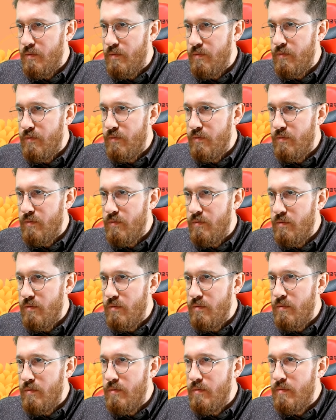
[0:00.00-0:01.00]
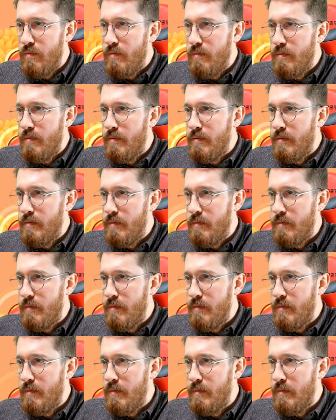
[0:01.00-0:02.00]
Açtım ultimi.
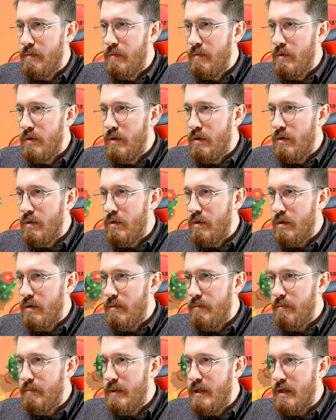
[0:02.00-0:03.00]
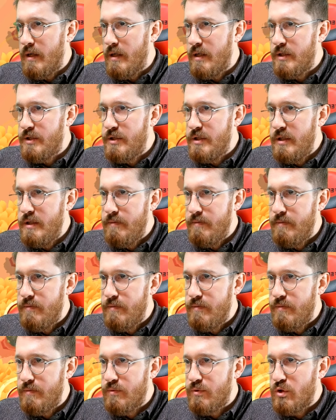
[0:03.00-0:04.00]
Kestik. Çok güzel. Ben
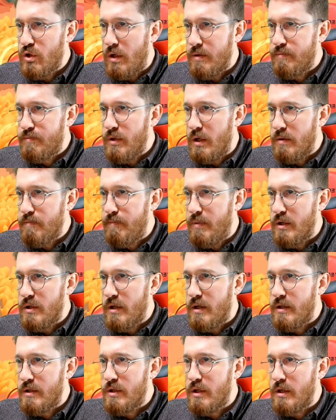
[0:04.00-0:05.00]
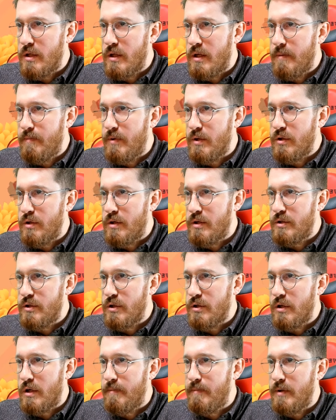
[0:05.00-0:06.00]
kaçayım. Bunu da alacağız. Pat, patara çatara patara
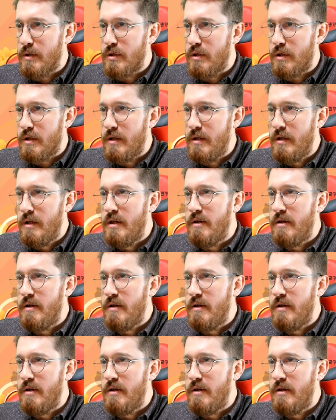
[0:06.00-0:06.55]
çatara Çok güzel. patara.